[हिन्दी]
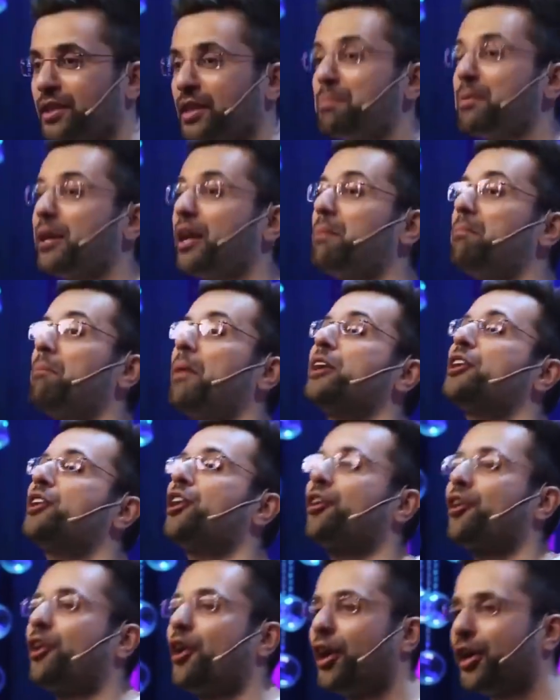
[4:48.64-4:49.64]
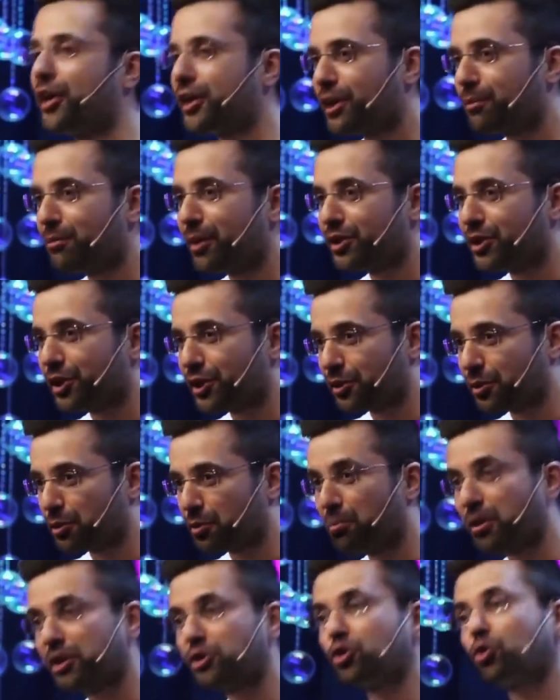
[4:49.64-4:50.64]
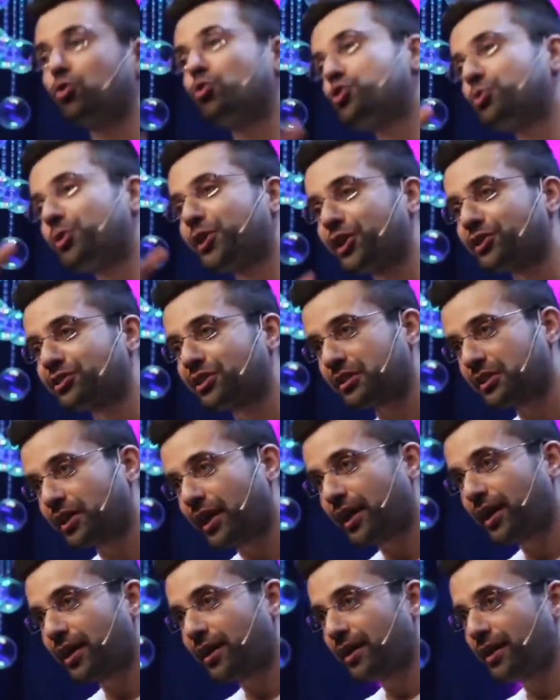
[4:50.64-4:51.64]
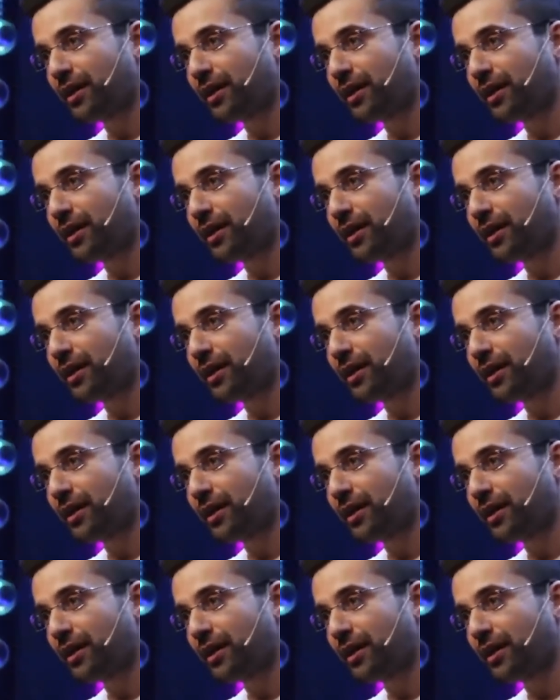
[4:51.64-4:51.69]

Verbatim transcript: कि मेरा मन कर रहा है कि मैं ये करूँ मन तो कुछ भी कर सकता है